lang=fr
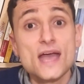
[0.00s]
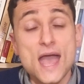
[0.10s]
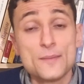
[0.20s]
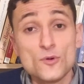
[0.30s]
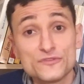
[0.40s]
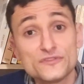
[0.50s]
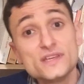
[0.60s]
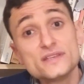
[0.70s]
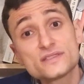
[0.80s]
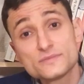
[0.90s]
est mon
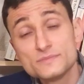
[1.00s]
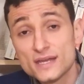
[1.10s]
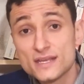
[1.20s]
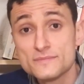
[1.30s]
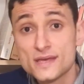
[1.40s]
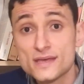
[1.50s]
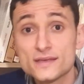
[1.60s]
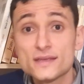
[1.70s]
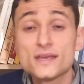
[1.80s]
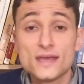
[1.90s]
fils bien-aimé,
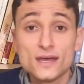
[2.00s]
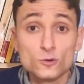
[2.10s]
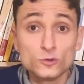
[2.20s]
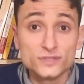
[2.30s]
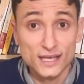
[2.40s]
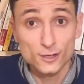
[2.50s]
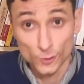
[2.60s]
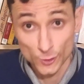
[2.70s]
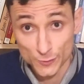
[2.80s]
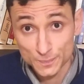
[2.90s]

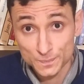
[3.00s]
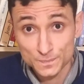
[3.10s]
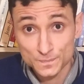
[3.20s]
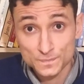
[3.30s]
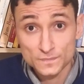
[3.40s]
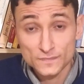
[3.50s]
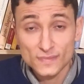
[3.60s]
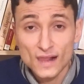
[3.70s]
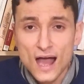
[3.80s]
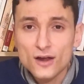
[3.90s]
écoutez-le.
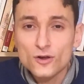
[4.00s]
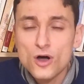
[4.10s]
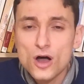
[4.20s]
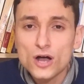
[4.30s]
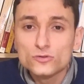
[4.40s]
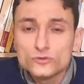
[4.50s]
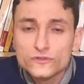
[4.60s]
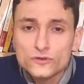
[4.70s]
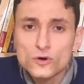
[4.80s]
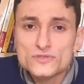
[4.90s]
Alors, nous
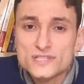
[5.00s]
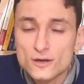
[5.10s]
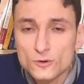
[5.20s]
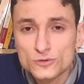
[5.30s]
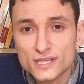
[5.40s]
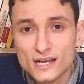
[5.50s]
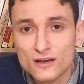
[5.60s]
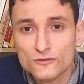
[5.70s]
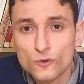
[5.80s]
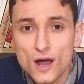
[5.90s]
voulons écouter
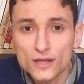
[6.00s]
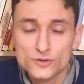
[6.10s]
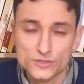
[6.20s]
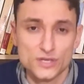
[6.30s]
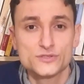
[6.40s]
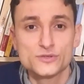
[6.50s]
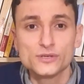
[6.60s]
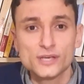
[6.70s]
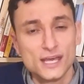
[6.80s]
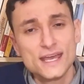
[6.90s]
la voix de
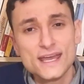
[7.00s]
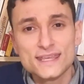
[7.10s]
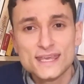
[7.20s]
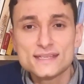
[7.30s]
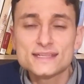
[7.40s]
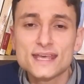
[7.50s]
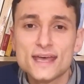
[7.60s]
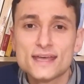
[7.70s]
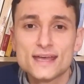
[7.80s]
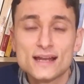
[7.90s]
Jésus. Et qu'est-ce
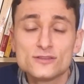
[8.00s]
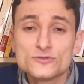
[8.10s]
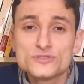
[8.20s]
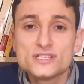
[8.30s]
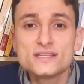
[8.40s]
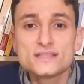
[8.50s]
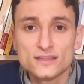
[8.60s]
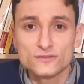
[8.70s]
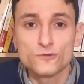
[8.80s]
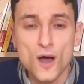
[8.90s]
qu'elle nous dit,
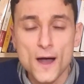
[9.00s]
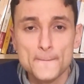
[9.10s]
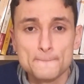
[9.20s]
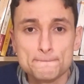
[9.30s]
cette voix